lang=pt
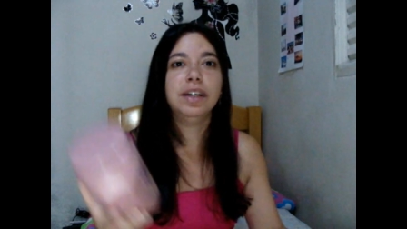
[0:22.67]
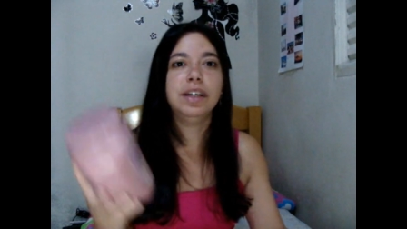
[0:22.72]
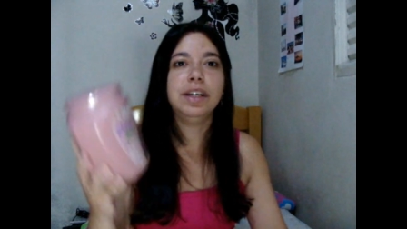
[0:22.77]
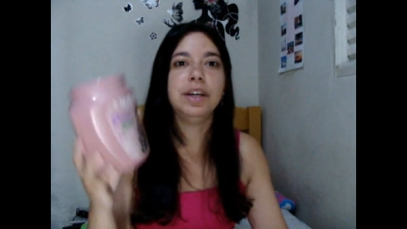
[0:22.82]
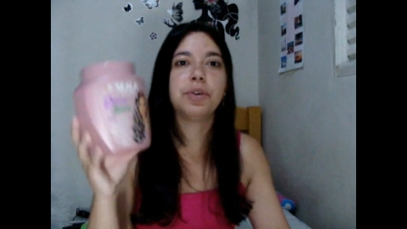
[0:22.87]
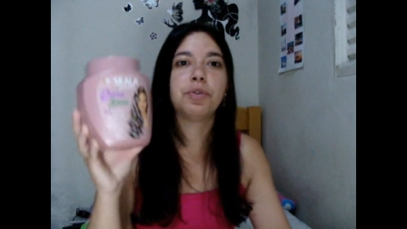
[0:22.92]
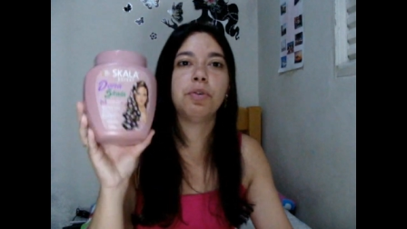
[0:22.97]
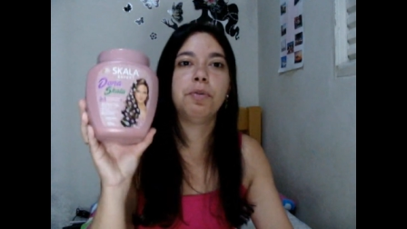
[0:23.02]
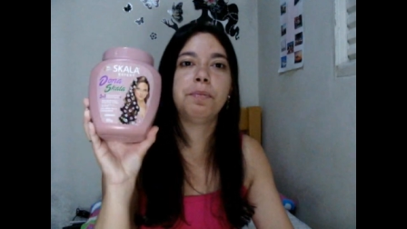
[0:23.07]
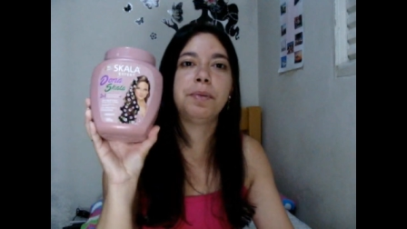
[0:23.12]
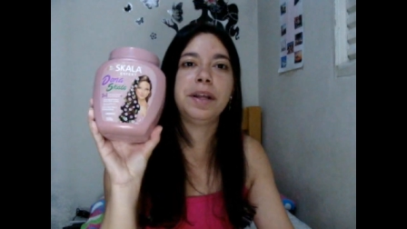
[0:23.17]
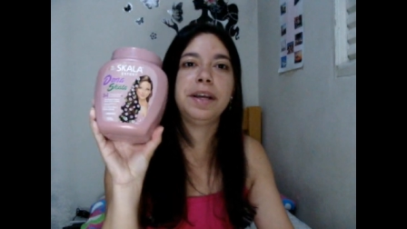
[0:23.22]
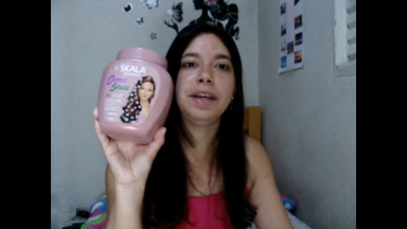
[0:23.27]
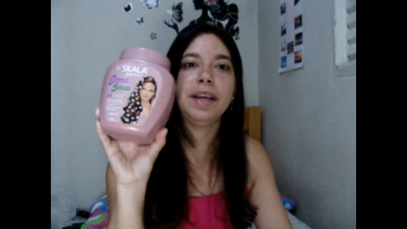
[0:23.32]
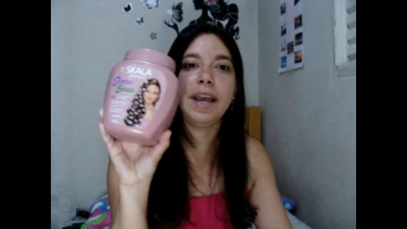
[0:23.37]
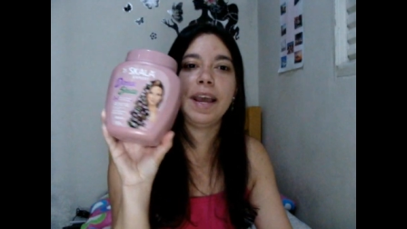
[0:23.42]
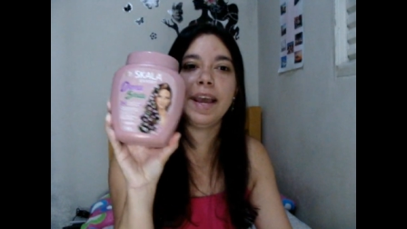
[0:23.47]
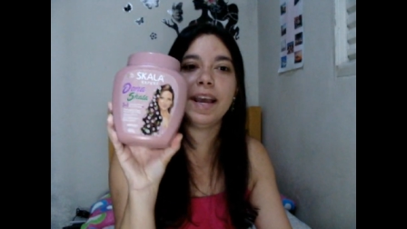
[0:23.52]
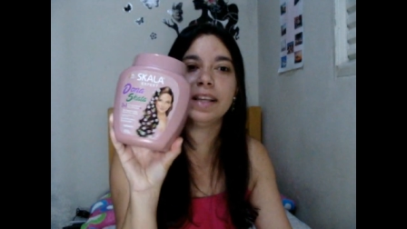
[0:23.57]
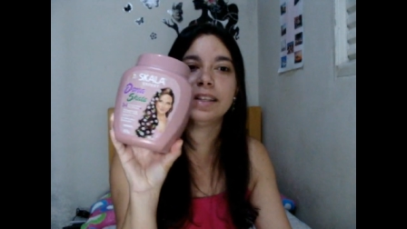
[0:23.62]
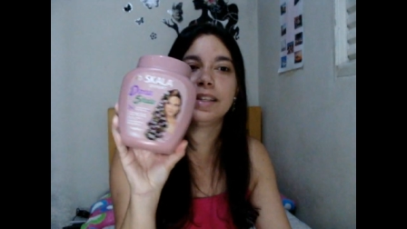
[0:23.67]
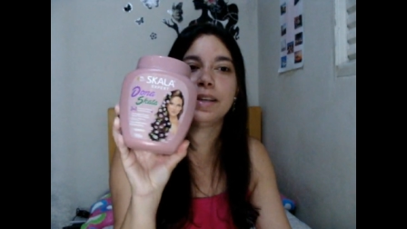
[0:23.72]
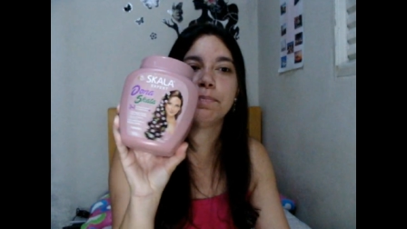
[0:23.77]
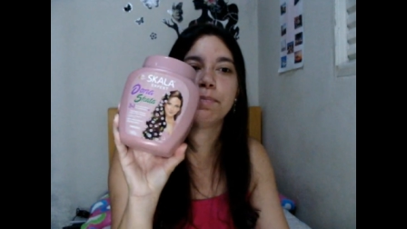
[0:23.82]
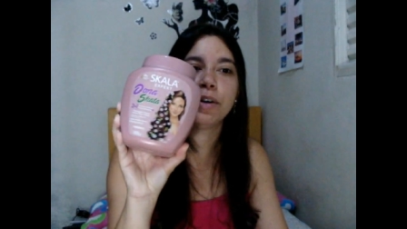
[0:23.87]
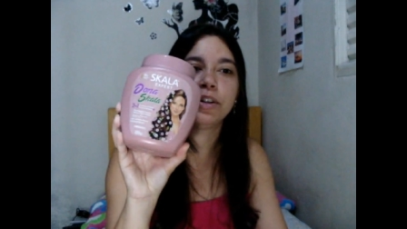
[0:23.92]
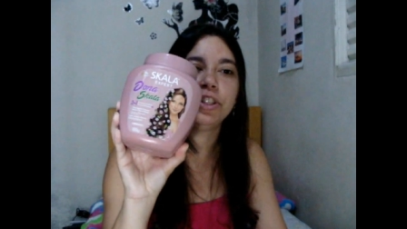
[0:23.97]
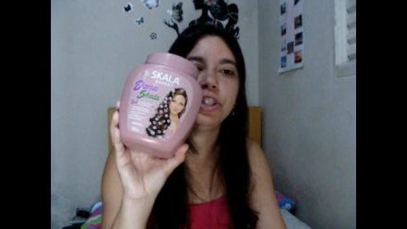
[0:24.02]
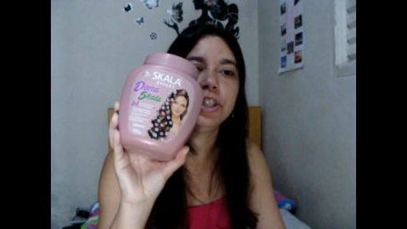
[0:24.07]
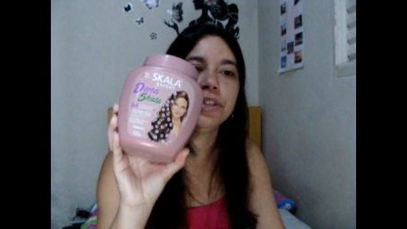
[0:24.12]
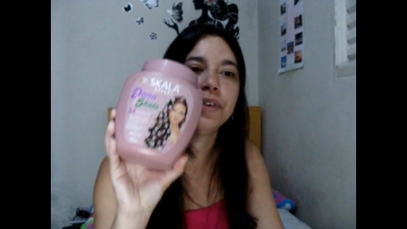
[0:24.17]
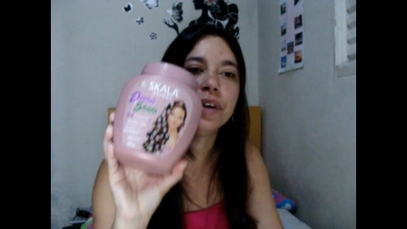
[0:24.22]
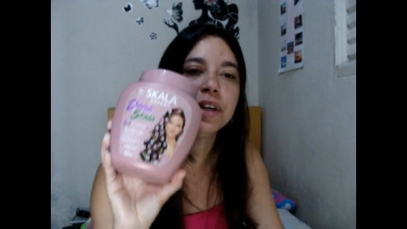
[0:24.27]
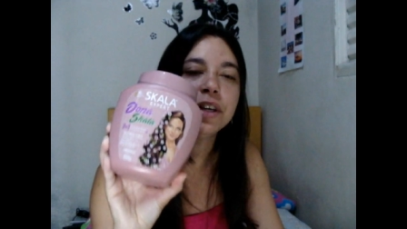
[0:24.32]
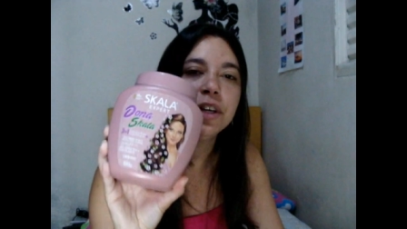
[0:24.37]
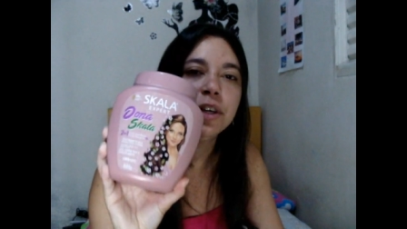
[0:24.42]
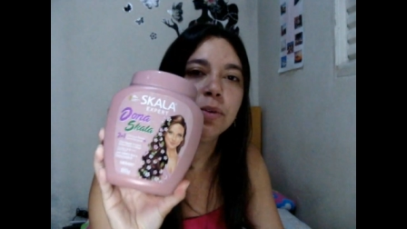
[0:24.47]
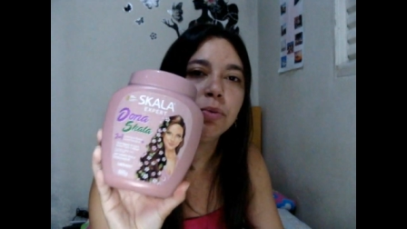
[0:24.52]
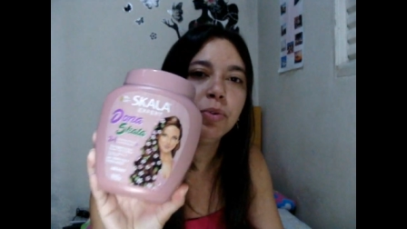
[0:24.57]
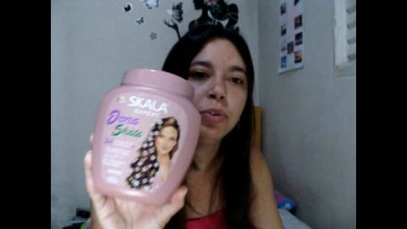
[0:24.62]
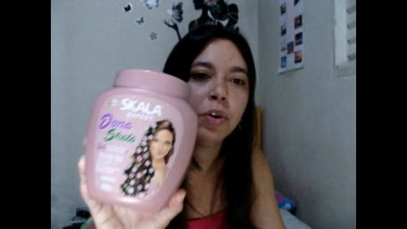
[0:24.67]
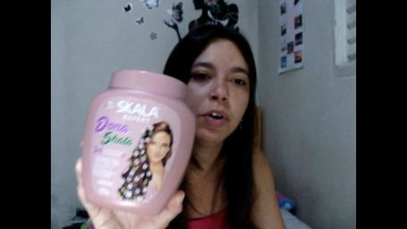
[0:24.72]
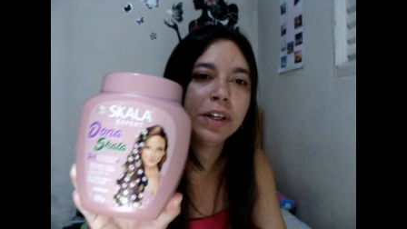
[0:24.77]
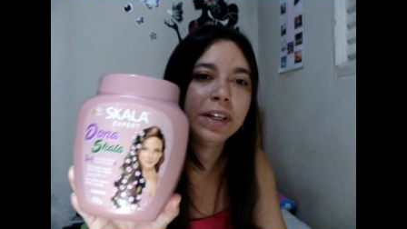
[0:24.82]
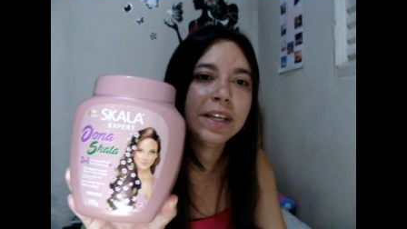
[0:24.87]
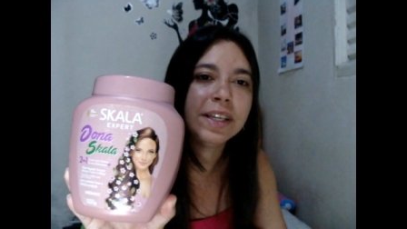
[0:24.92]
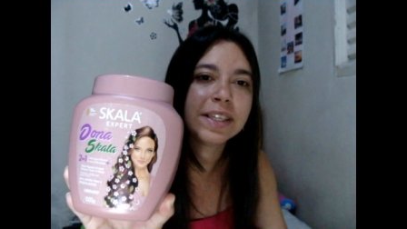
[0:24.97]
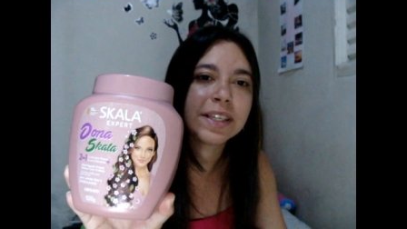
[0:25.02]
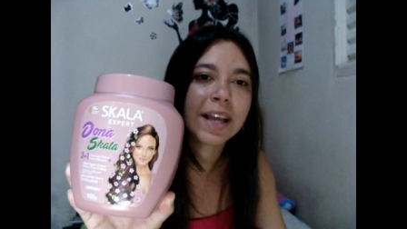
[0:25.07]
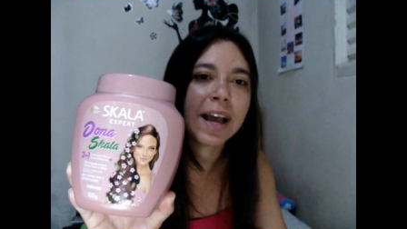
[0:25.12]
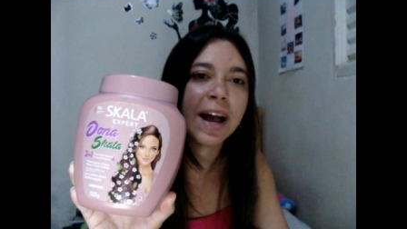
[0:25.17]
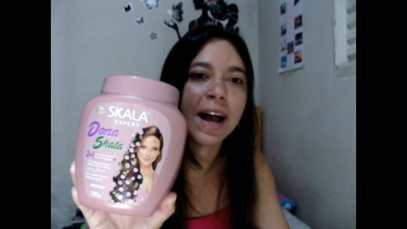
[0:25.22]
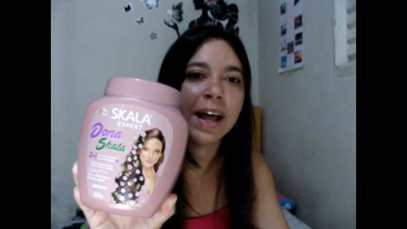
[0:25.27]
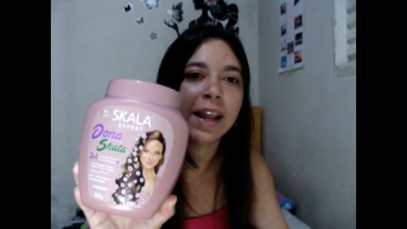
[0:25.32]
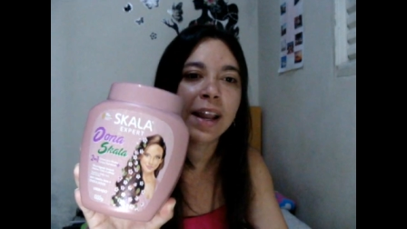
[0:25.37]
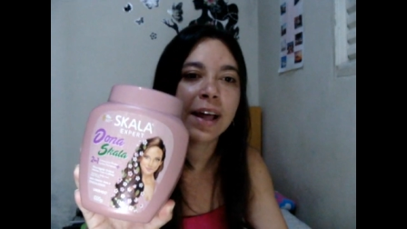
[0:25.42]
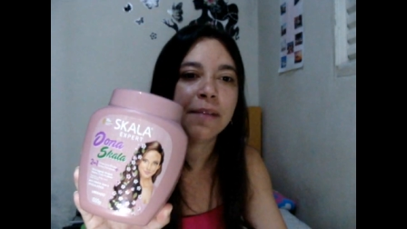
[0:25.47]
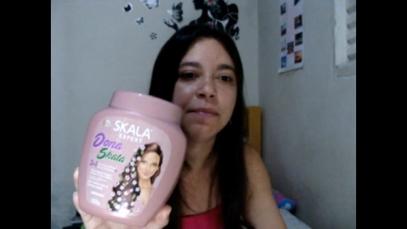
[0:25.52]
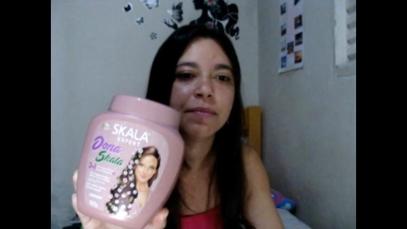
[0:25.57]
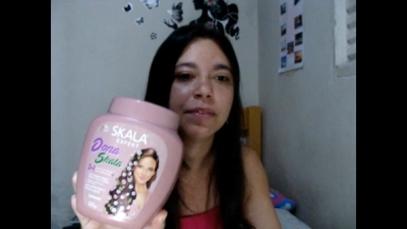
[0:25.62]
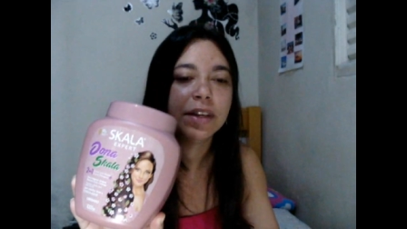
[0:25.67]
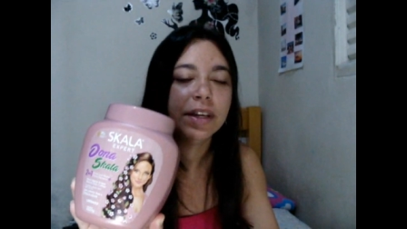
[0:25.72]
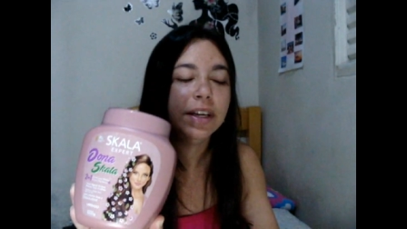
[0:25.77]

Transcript: Eu comprei esse potinho aqui, o Dona Scala,